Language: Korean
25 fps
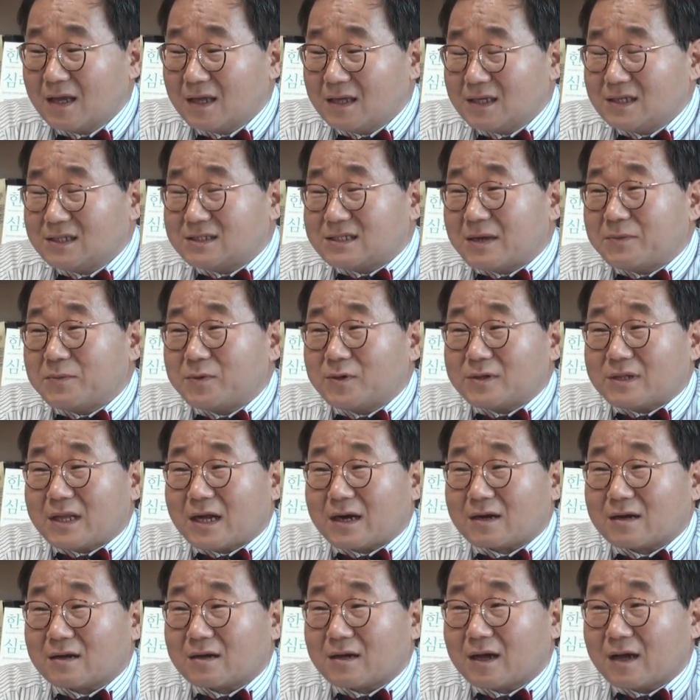이 제목을
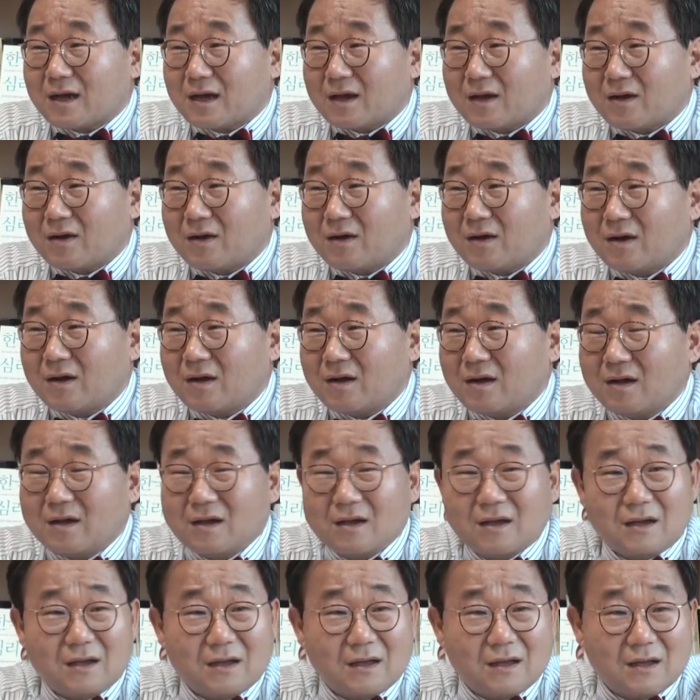담은 거예요.
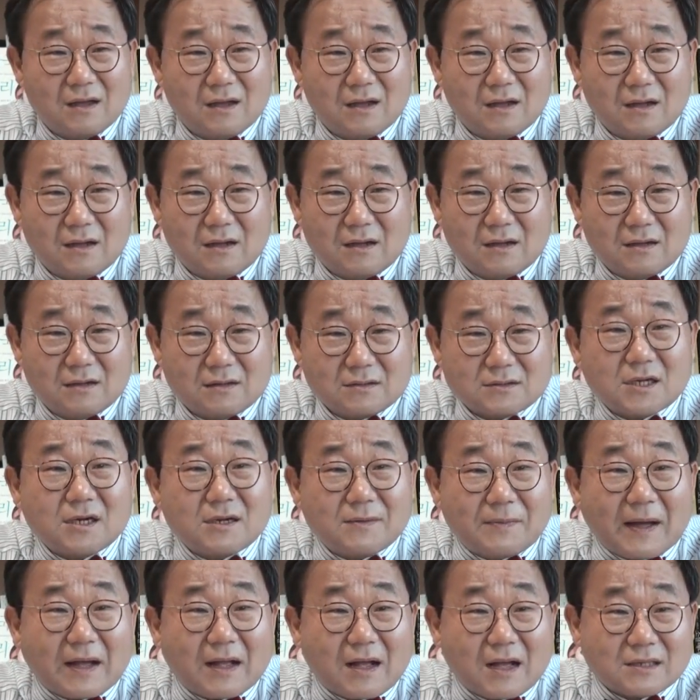절박해요. 네.
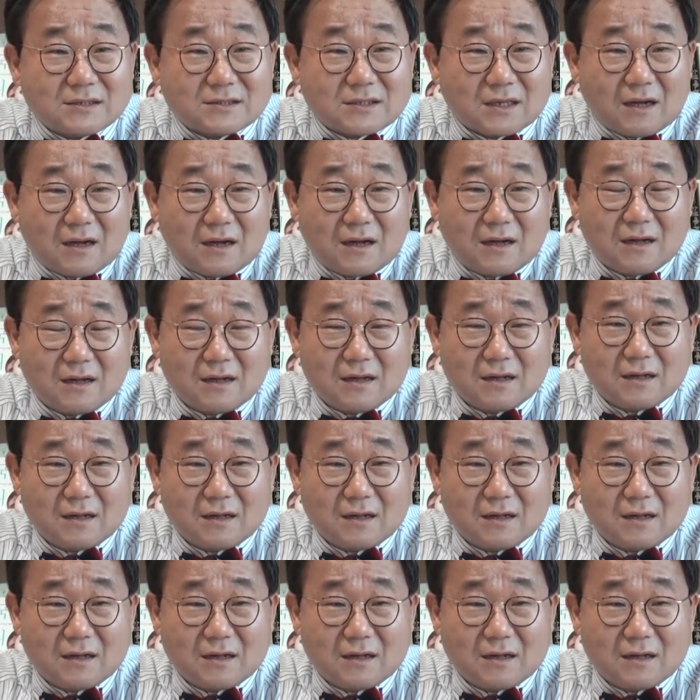절박하죠. 네.